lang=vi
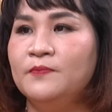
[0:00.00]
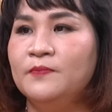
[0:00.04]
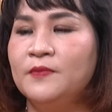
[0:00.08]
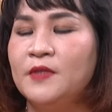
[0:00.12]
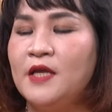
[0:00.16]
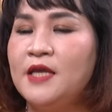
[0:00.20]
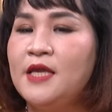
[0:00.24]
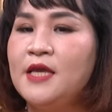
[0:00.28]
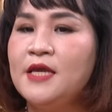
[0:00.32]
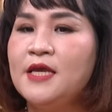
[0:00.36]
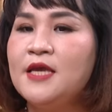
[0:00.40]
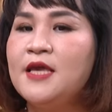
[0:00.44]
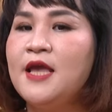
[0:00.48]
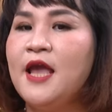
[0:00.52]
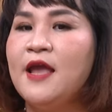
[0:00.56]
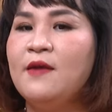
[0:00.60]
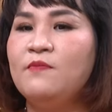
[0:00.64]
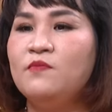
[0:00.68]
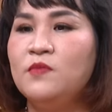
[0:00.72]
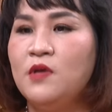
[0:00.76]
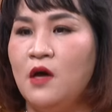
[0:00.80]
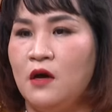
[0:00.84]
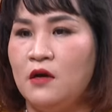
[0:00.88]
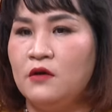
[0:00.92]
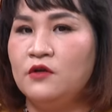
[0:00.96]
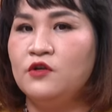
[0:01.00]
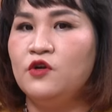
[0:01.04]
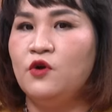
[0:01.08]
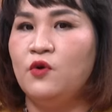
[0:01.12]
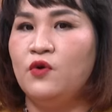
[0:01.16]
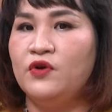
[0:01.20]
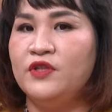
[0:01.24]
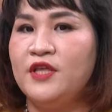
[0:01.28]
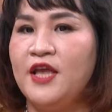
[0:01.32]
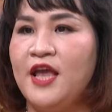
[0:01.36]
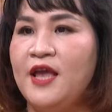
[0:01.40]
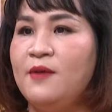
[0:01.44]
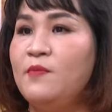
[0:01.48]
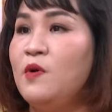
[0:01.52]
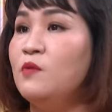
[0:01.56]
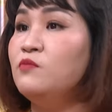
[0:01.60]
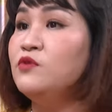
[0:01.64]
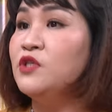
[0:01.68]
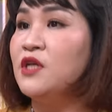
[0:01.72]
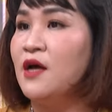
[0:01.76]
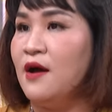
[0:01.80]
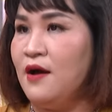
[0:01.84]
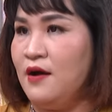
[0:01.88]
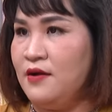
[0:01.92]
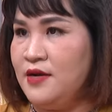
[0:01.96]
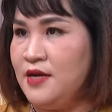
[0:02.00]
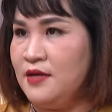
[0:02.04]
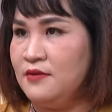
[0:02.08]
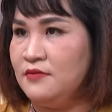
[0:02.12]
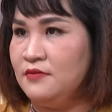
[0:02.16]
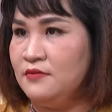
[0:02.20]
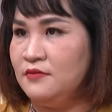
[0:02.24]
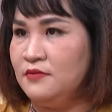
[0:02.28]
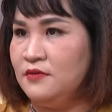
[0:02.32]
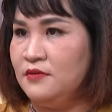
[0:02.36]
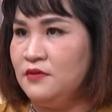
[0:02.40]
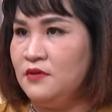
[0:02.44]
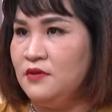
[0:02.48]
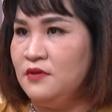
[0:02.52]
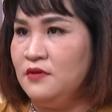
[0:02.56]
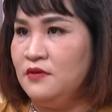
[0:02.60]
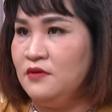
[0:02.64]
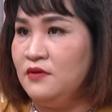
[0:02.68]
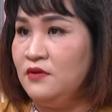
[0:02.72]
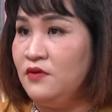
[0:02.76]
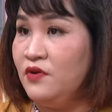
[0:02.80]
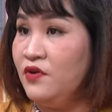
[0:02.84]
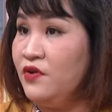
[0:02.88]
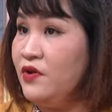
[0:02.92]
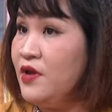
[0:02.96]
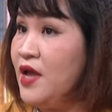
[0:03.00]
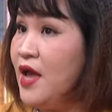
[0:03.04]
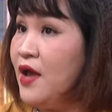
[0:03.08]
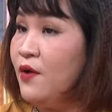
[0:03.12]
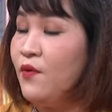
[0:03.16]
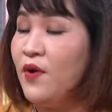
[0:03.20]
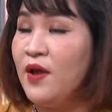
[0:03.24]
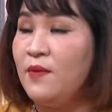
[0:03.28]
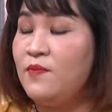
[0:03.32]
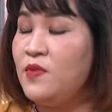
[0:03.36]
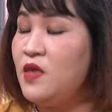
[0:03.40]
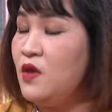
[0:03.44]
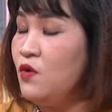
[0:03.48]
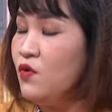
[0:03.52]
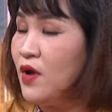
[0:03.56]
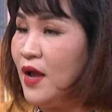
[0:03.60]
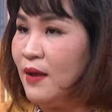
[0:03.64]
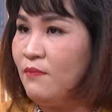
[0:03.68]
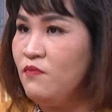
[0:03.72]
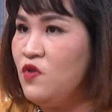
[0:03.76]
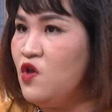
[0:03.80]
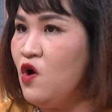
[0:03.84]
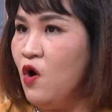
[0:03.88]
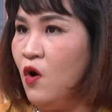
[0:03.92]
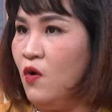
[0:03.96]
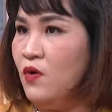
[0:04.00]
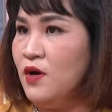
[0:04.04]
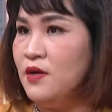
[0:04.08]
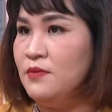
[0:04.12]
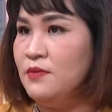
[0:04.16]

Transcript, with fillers: tại vì khi em thật rồi thì em không sợ nè đúng rồi nghề của em nhiều cám dỗ